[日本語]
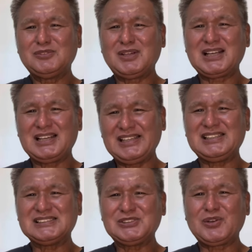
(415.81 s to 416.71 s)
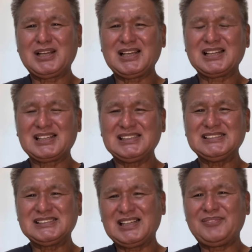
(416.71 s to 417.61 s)
若い創価学会
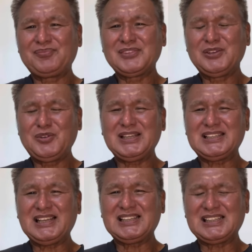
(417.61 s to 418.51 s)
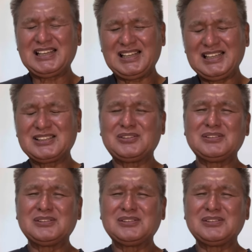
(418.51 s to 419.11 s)
員が増えてきたなと